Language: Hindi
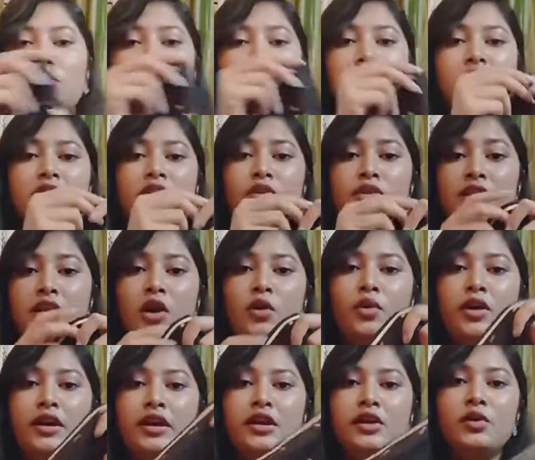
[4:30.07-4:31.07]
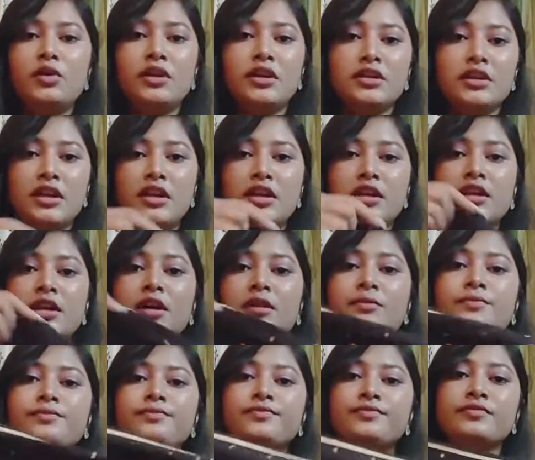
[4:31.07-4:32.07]
बॉर्डर हो गया हुआ है गोल्डन कलर
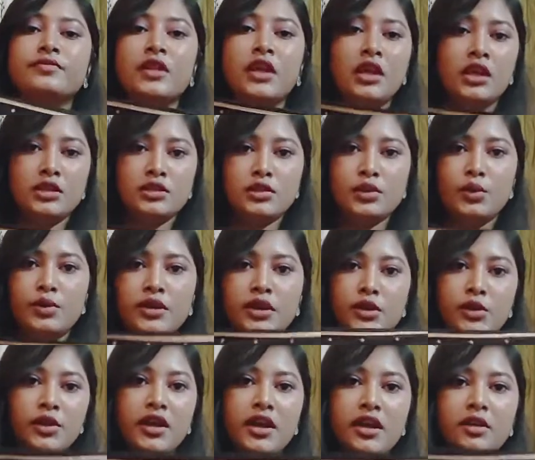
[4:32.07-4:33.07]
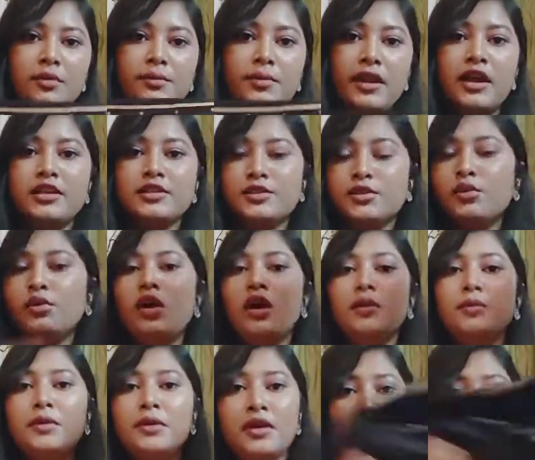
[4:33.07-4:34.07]
का तो ये तो गया प्लाजो अभी